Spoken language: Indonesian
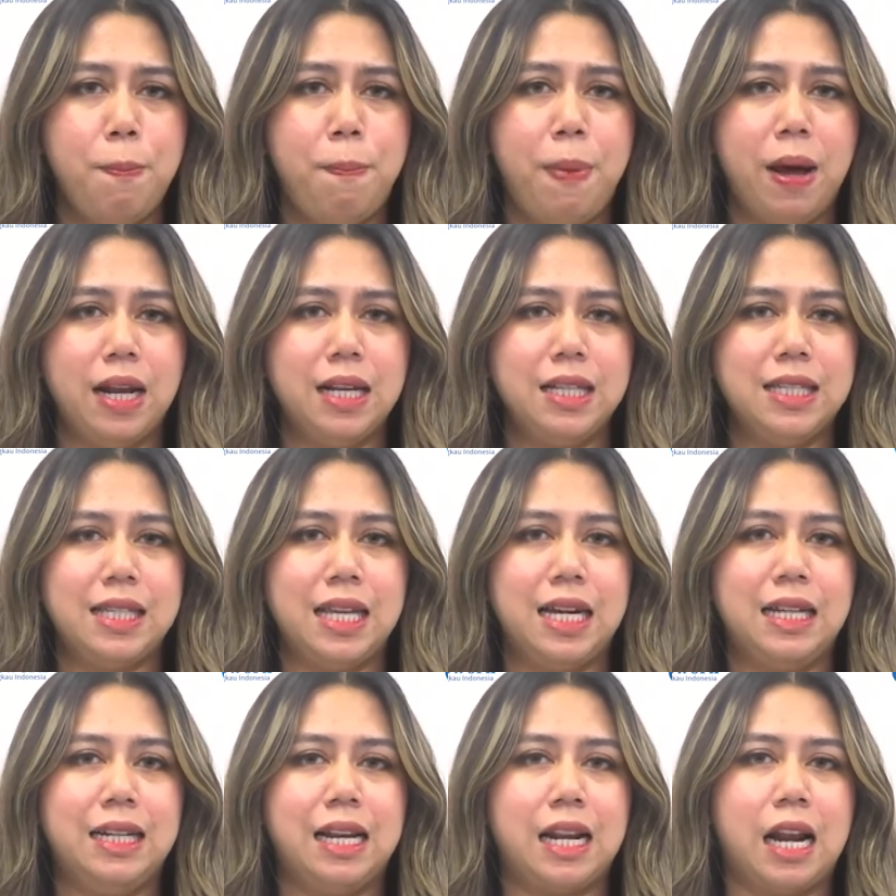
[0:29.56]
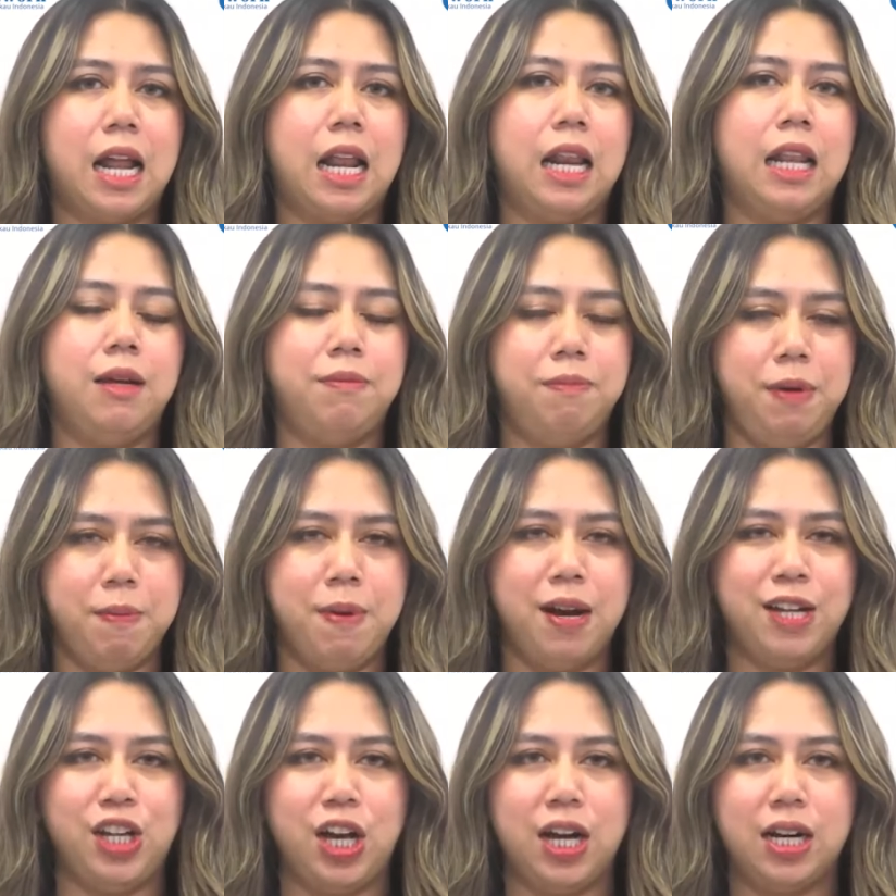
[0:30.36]
para sandera lebih
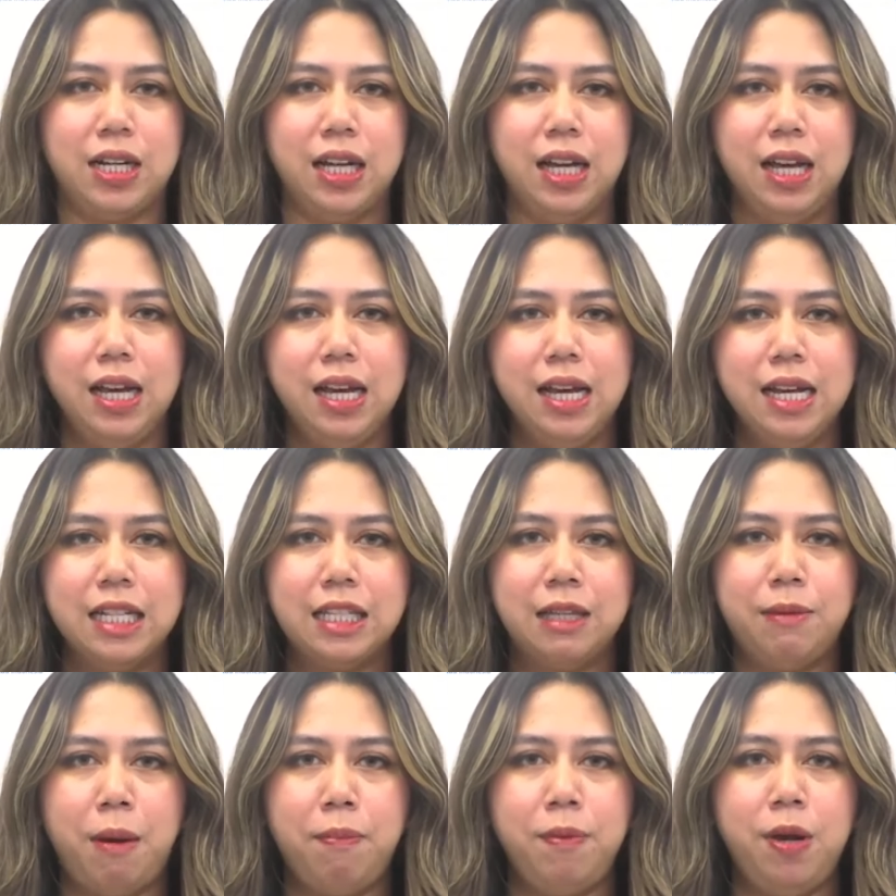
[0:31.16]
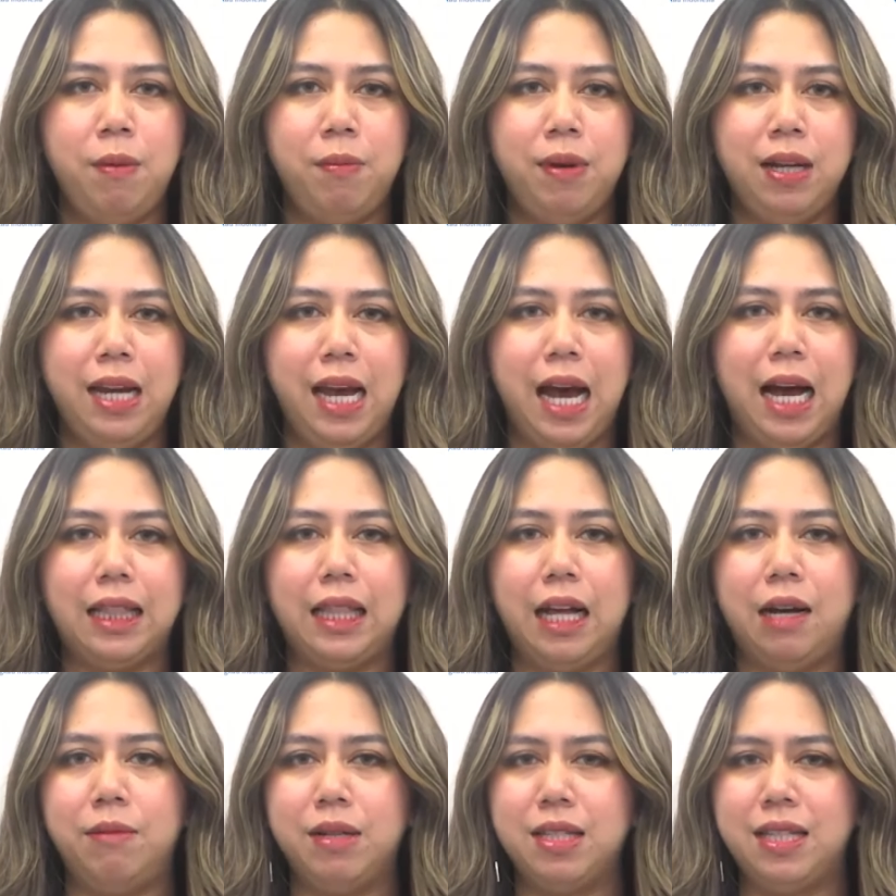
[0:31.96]
banyak. Sebab dia melihat
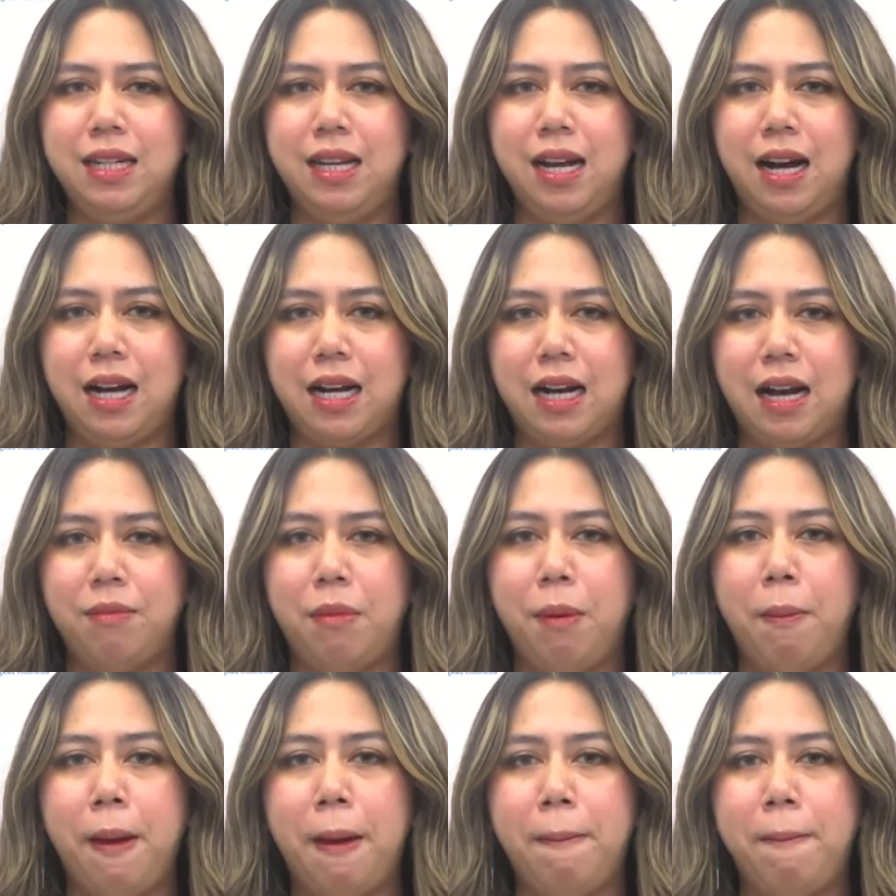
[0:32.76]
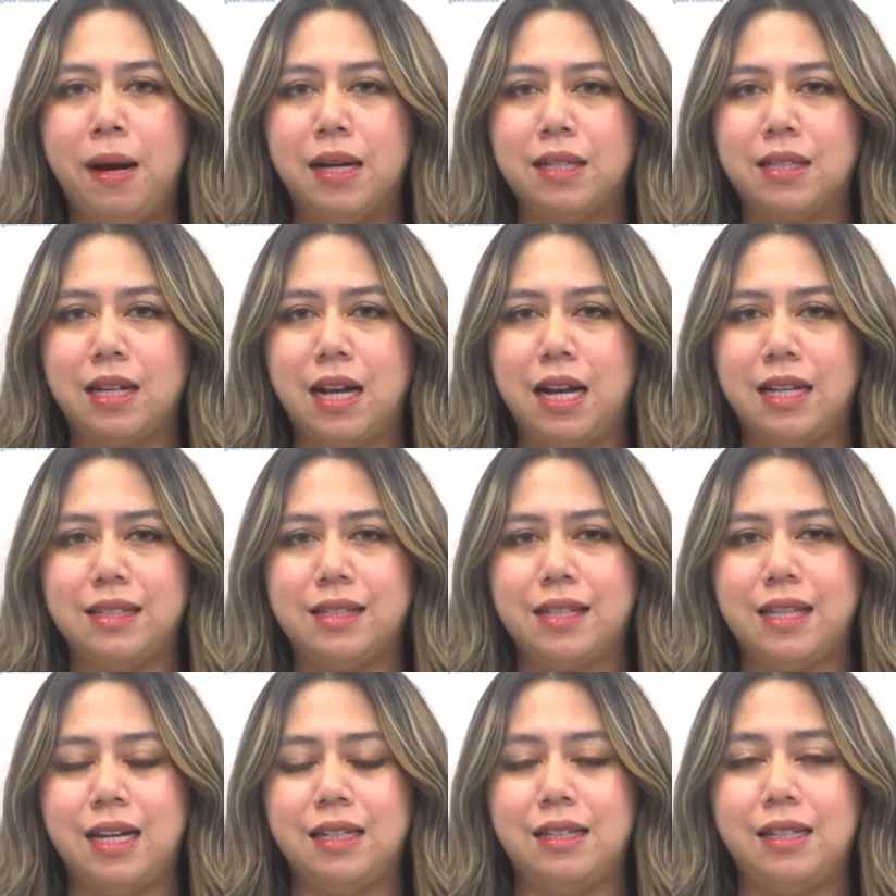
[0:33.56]
Hamas tidak akan membebaskan
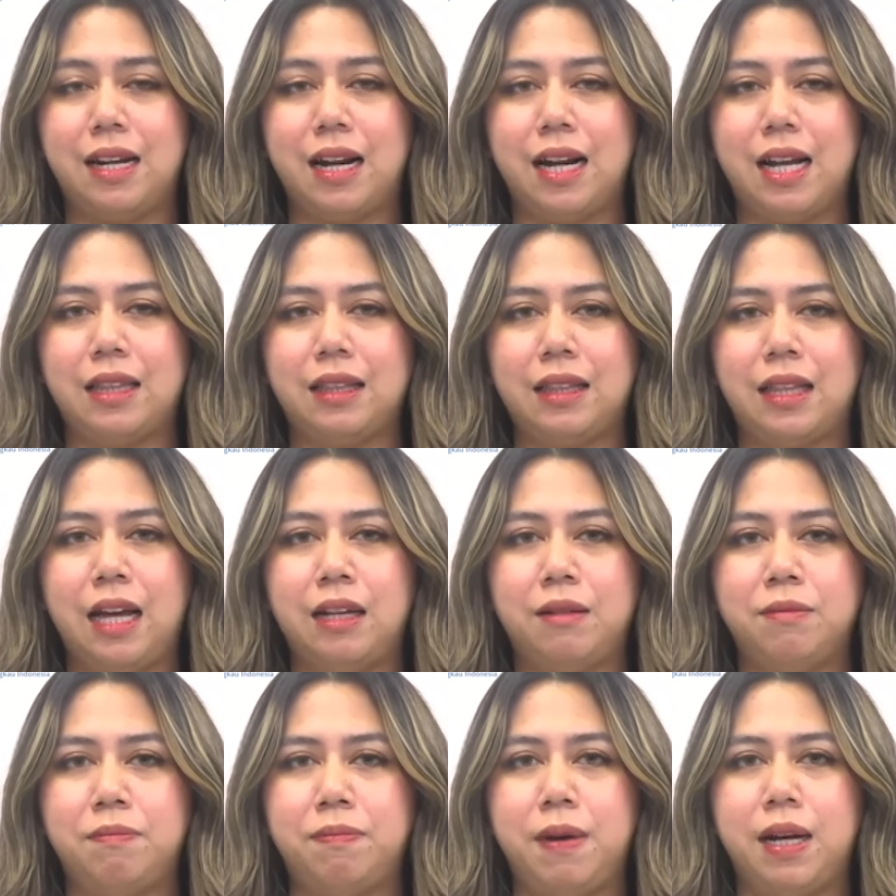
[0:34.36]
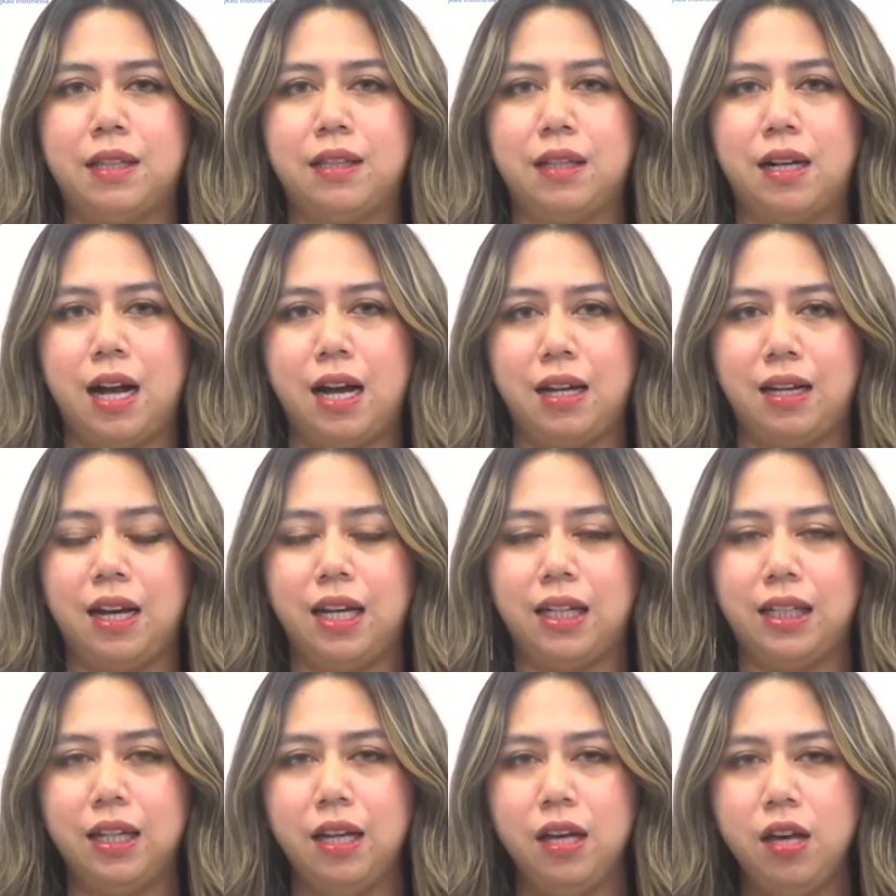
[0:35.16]
sandera tanpa
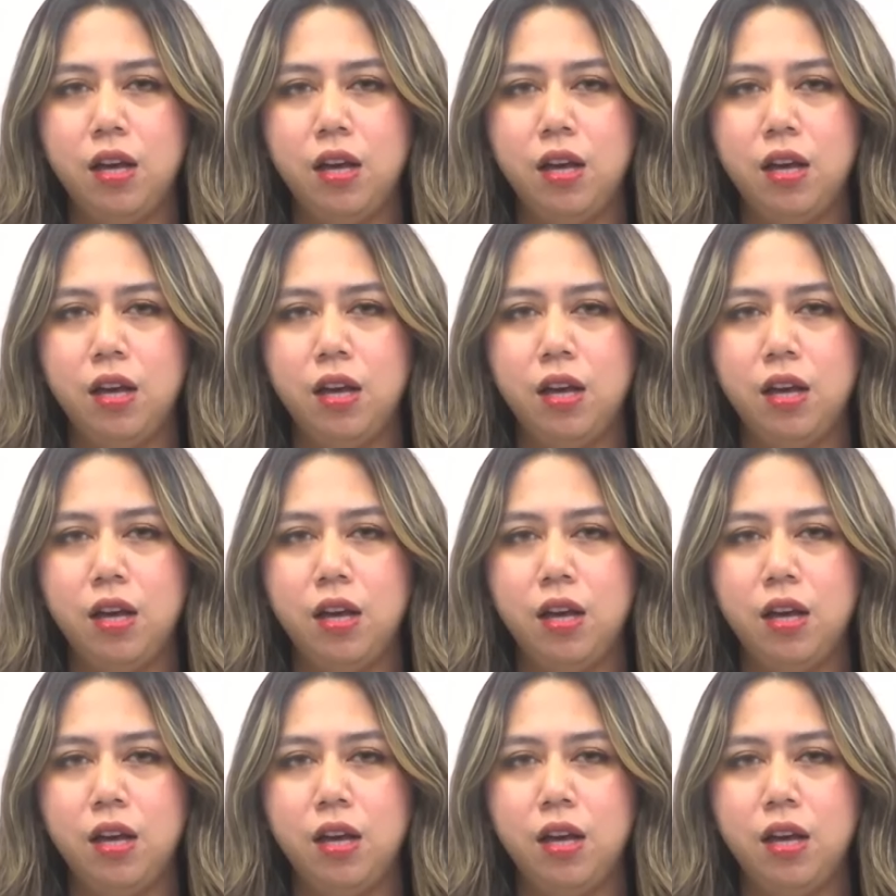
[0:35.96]
tekanan.